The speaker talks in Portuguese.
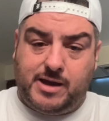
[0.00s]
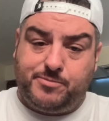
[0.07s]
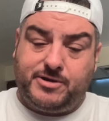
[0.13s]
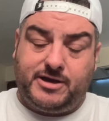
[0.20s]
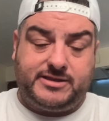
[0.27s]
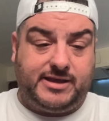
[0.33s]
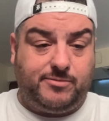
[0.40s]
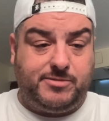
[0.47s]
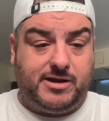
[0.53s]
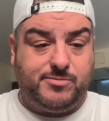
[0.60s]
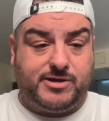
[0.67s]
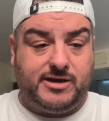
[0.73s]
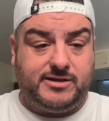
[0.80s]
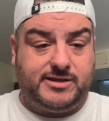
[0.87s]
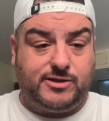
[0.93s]
Na época, até me
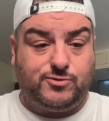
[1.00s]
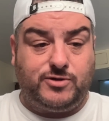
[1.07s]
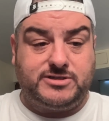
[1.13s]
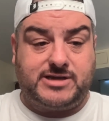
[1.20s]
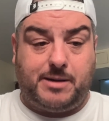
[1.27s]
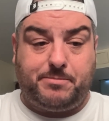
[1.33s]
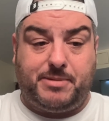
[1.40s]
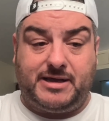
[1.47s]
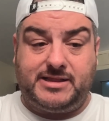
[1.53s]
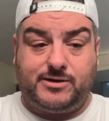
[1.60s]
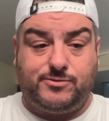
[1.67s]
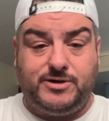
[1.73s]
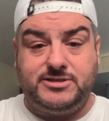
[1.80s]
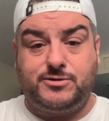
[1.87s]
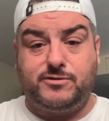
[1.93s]
lembro que ele tentou escapar da
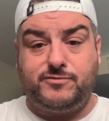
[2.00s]
coisa.